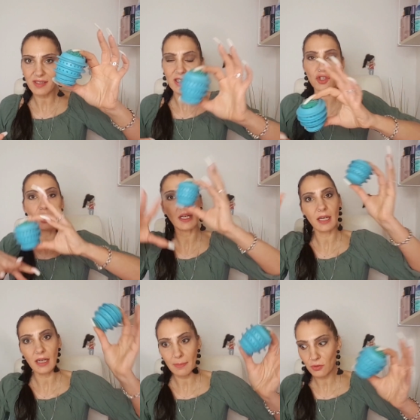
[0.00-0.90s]
Wasser
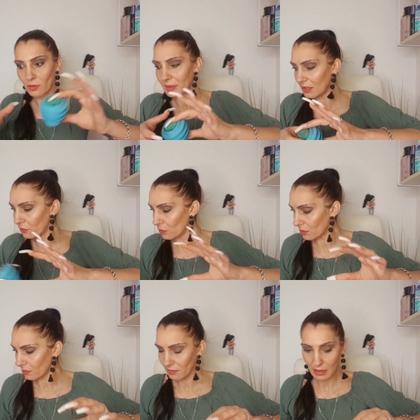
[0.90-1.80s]
schneller absorbiert
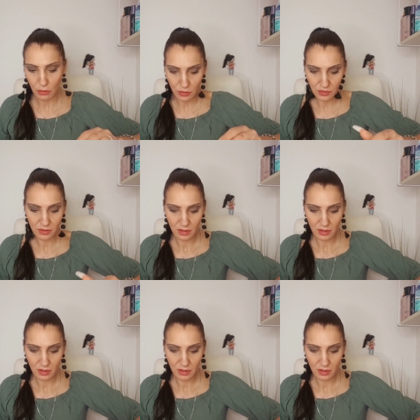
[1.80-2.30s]
wird, laut